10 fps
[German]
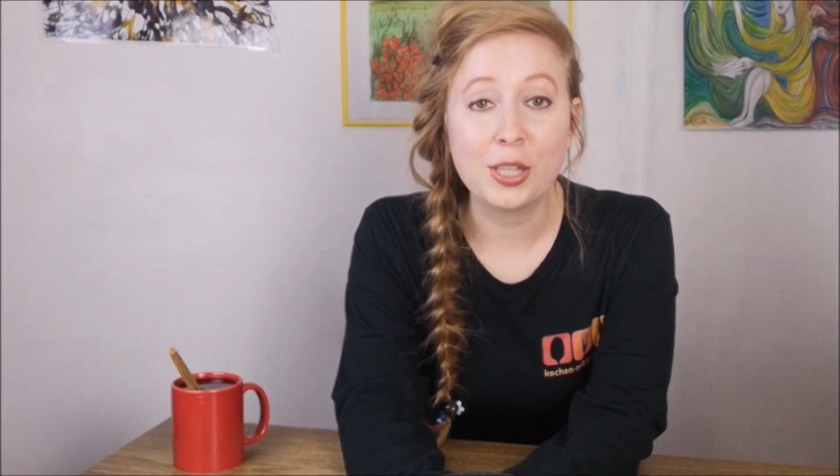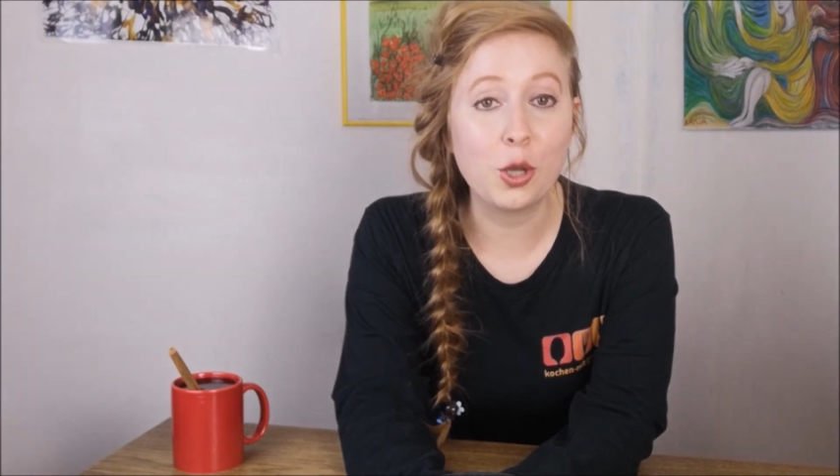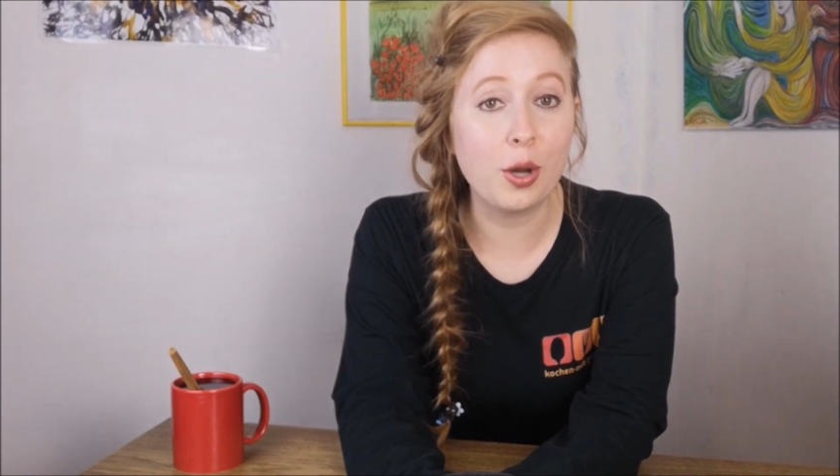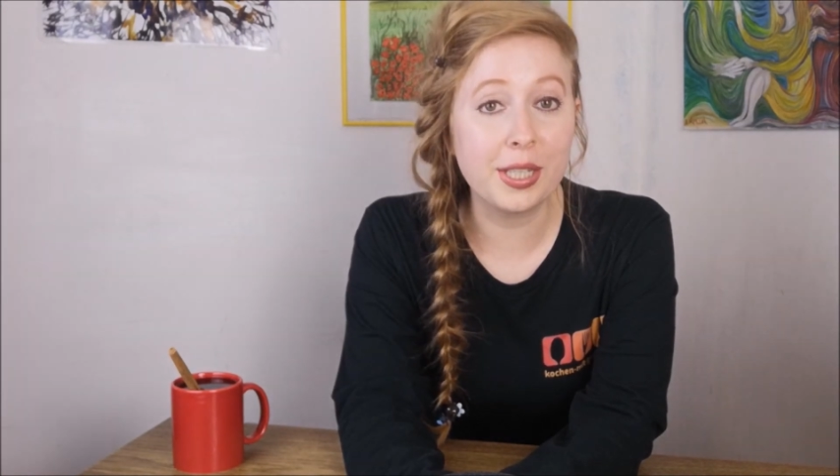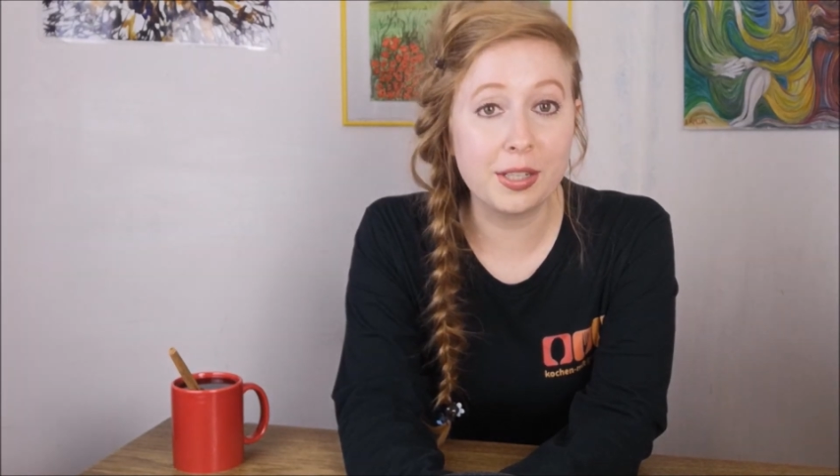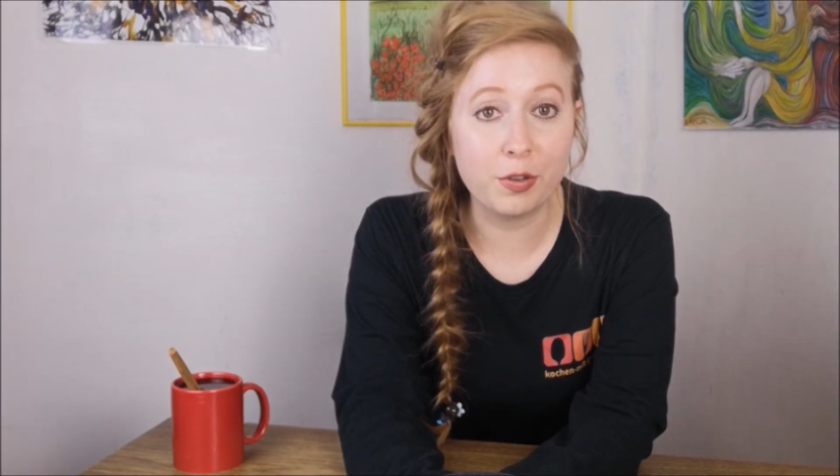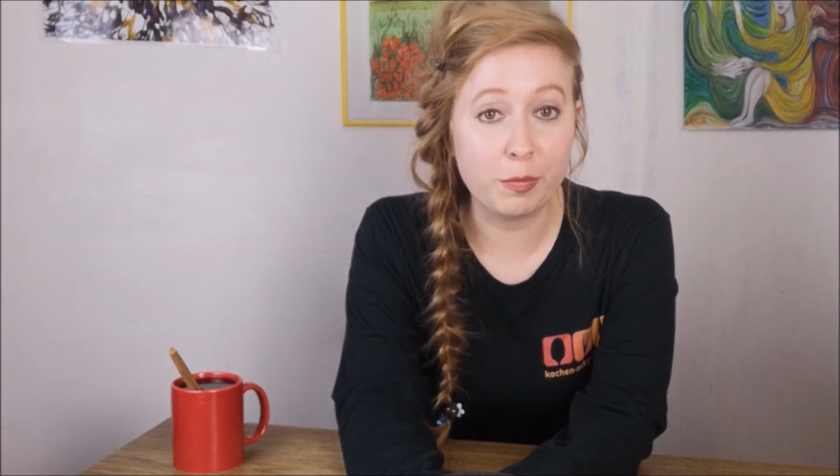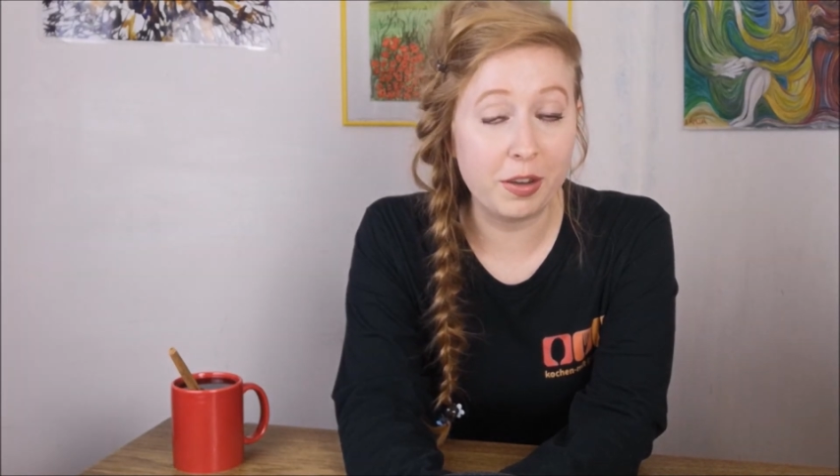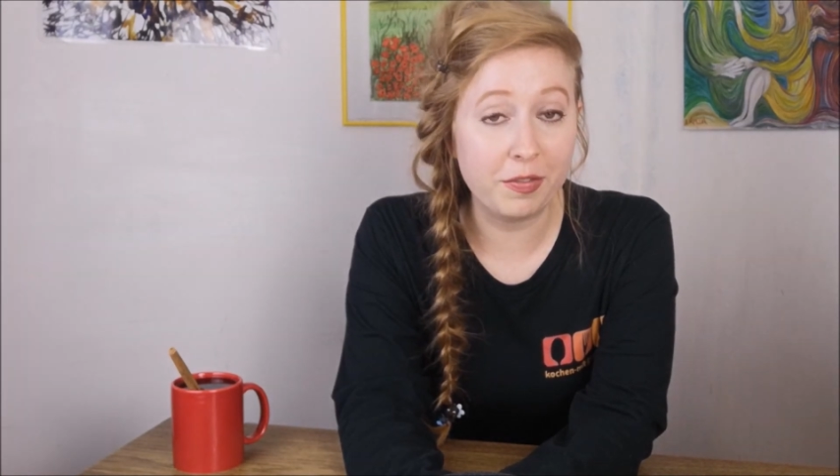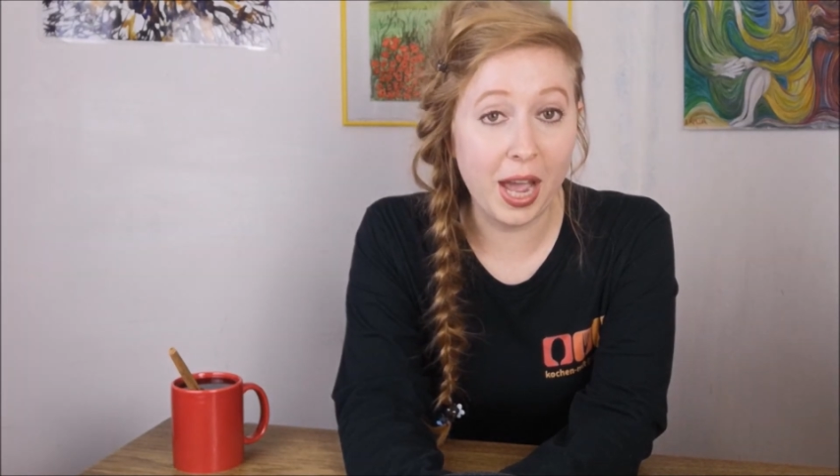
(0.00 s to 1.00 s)
Dort
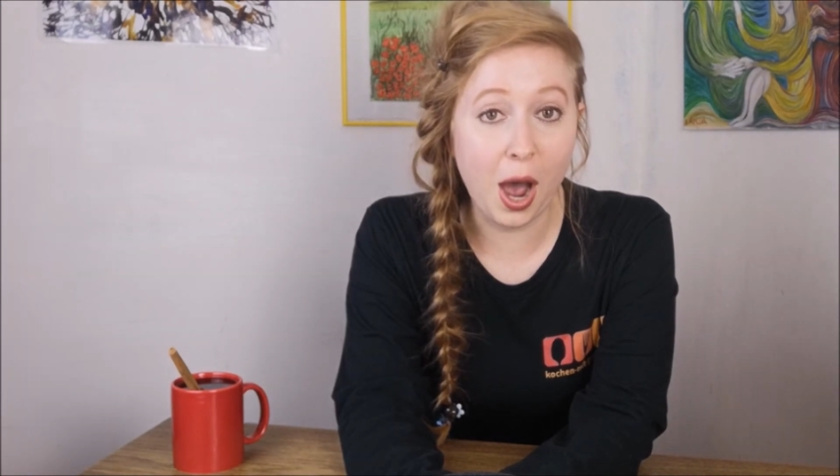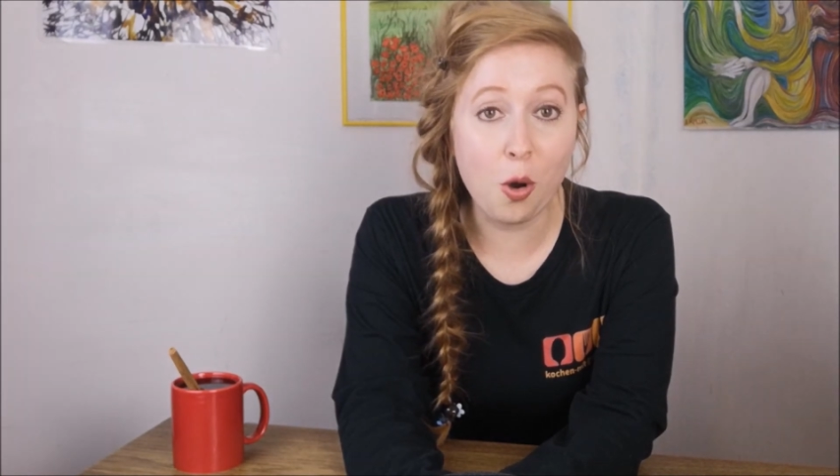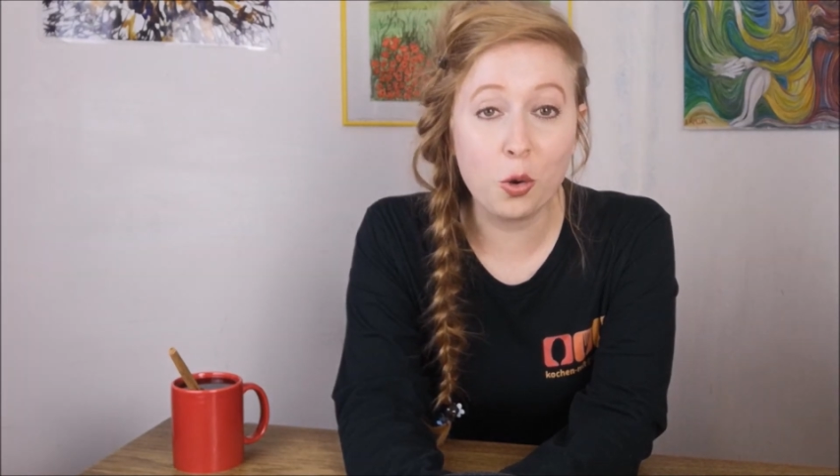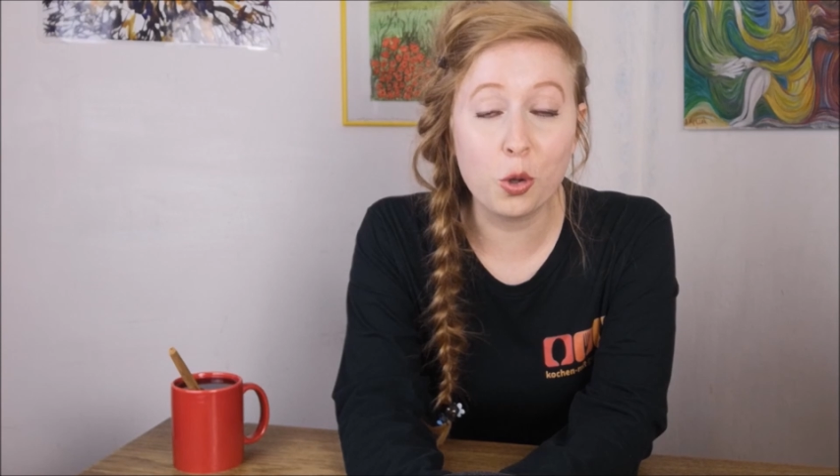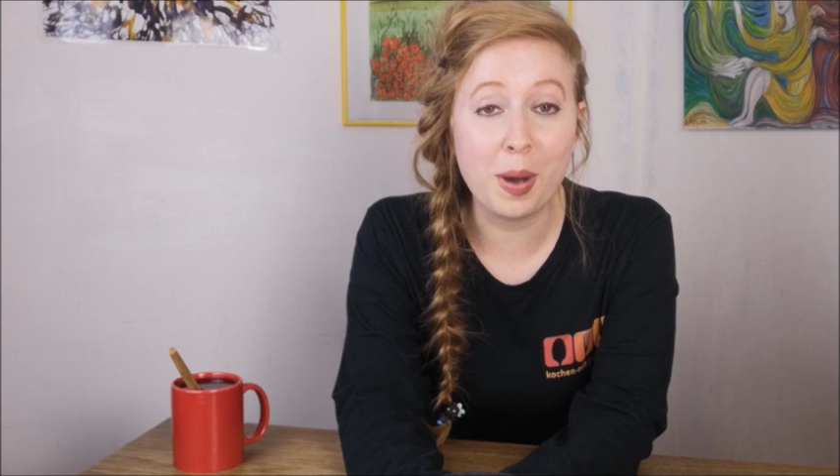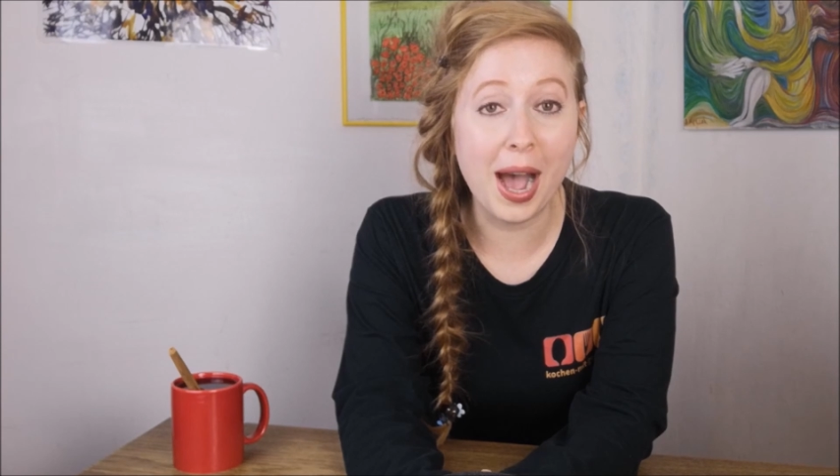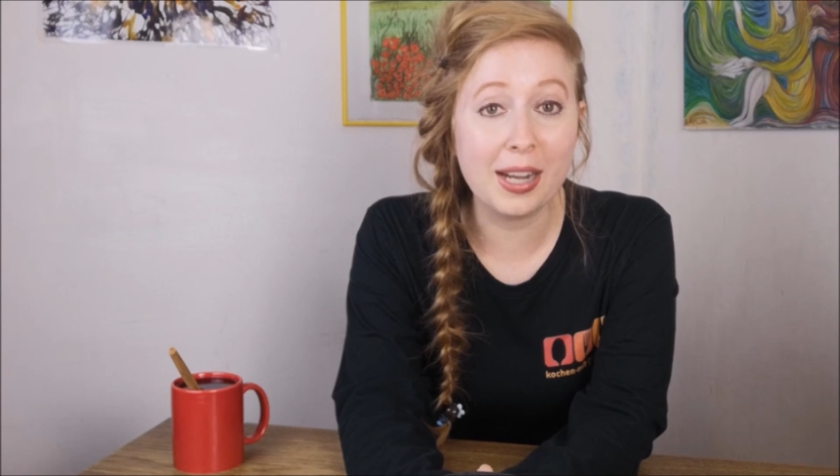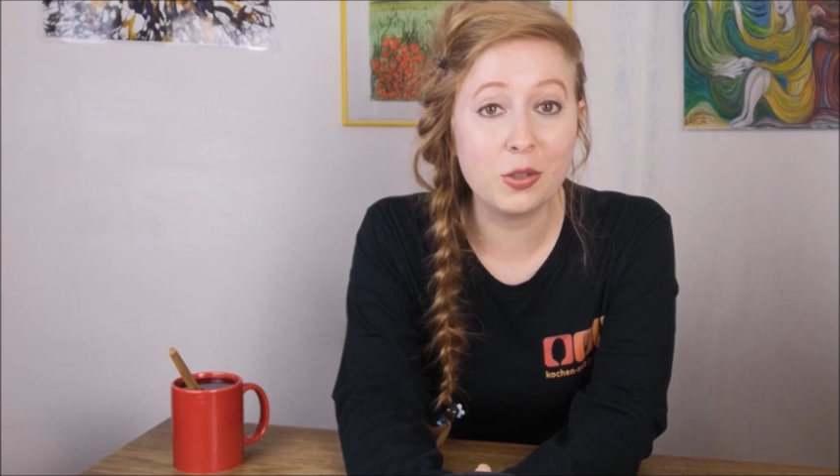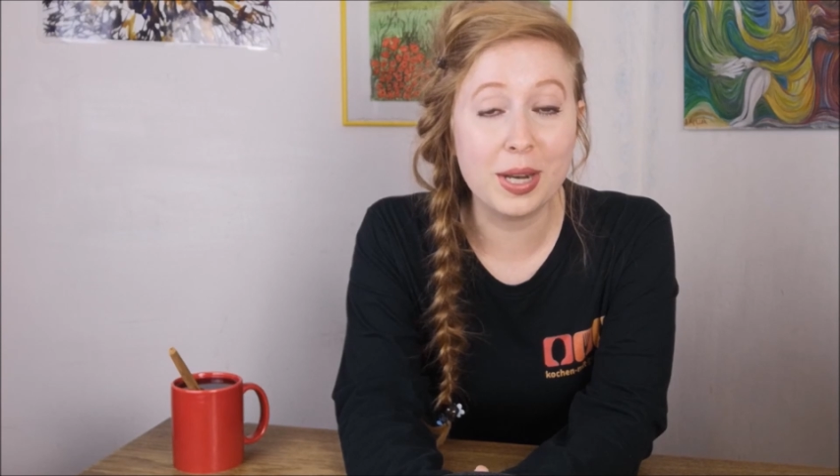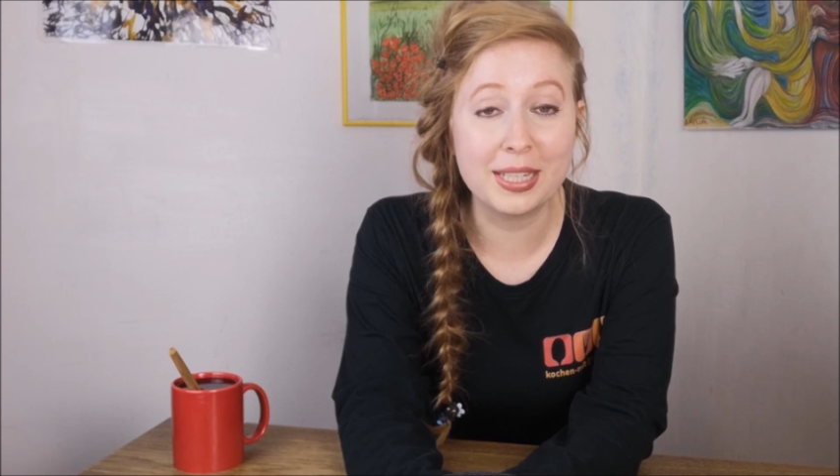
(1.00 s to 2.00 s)
informieren wir auch über
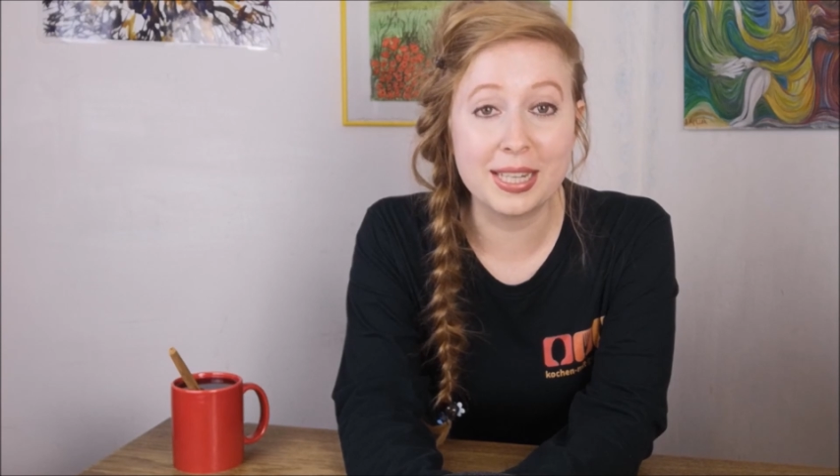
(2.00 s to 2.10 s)
aktuelle